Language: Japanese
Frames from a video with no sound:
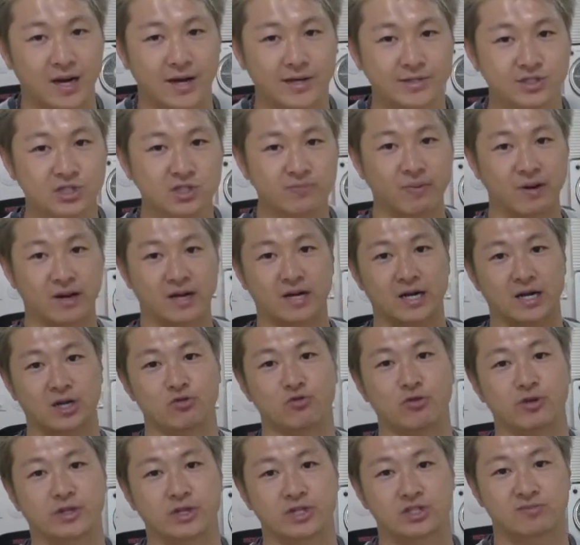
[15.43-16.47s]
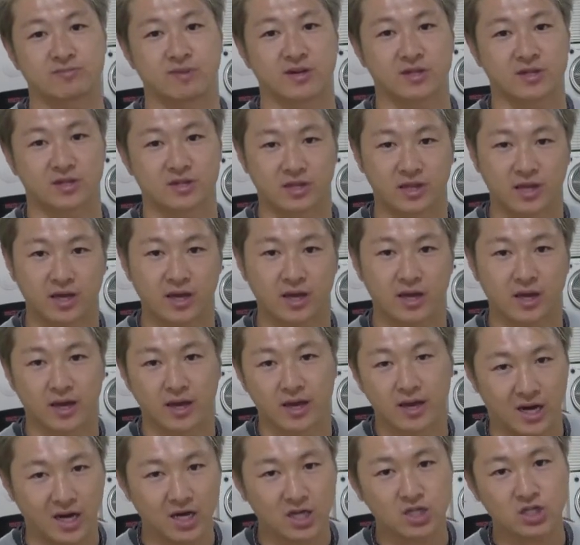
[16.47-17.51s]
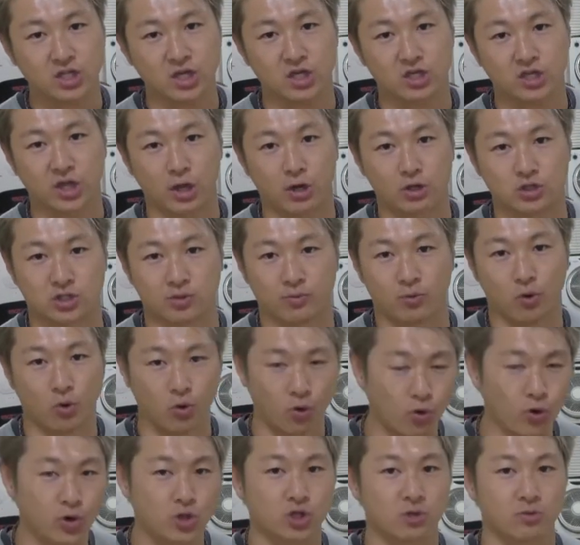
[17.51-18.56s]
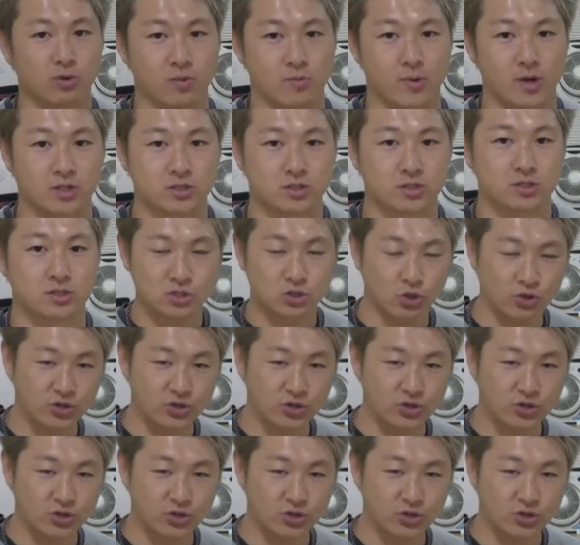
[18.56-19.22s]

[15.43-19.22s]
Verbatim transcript: 回数ばっかり増えてしまって飽きてきている人も多いと思います。